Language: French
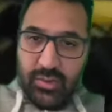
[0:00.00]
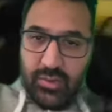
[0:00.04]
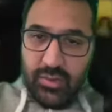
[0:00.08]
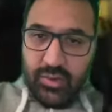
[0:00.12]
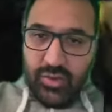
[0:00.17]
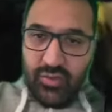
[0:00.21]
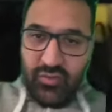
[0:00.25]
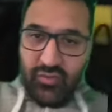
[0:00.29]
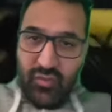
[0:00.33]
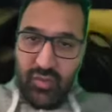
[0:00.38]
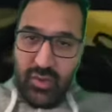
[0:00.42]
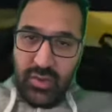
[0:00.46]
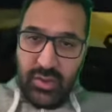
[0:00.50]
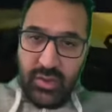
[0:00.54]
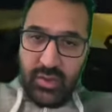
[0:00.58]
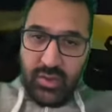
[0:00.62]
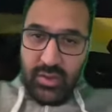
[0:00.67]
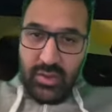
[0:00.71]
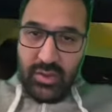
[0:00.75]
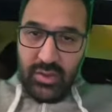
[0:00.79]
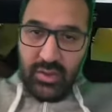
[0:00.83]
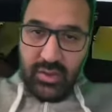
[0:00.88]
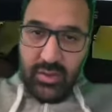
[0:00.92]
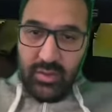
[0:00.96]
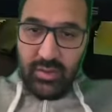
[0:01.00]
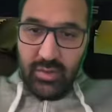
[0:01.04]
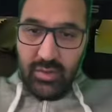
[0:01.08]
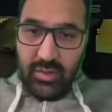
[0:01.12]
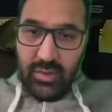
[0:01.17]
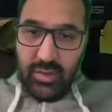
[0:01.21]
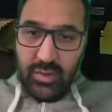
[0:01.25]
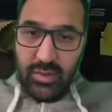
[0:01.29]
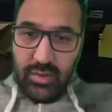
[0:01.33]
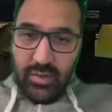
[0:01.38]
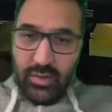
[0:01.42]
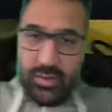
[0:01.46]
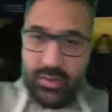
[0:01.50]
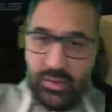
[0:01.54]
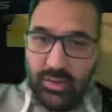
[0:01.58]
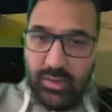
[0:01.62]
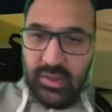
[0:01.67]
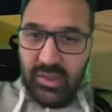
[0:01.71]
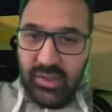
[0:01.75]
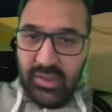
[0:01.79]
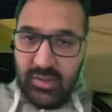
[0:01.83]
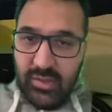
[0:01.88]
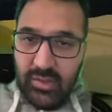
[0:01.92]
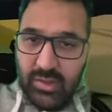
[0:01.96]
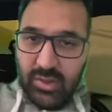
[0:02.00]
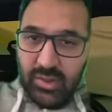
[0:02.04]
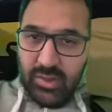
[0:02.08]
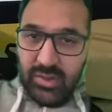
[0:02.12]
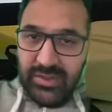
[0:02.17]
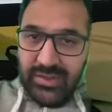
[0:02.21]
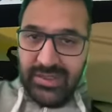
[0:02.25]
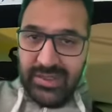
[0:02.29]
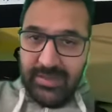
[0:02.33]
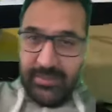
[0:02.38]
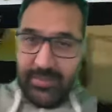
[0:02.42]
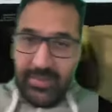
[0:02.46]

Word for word: Je vois qu'il y, a encore, euh, il y encore de la